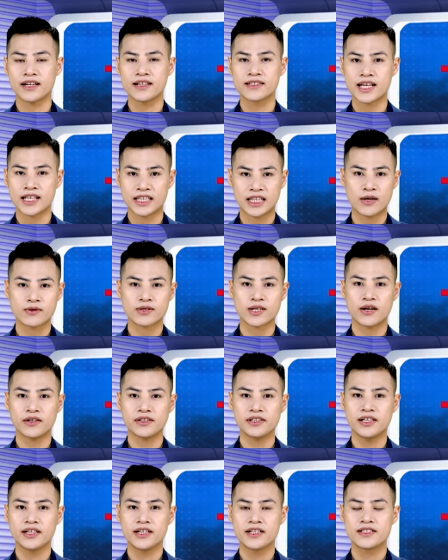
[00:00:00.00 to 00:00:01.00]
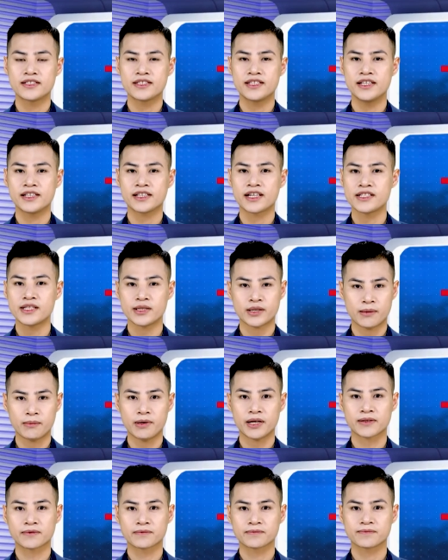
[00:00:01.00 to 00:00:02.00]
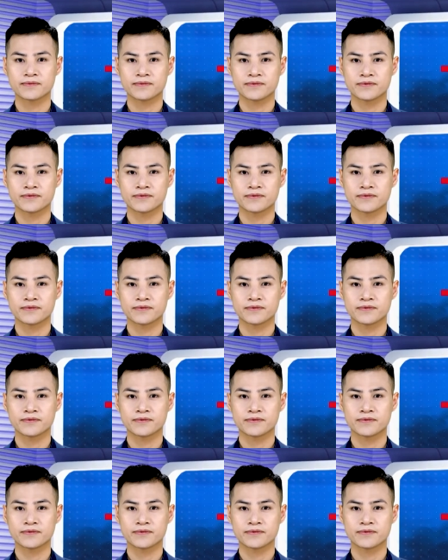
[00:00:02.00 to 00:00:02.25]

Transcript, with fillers: thời gian theo dõi. Xin kính chào tạm biệt.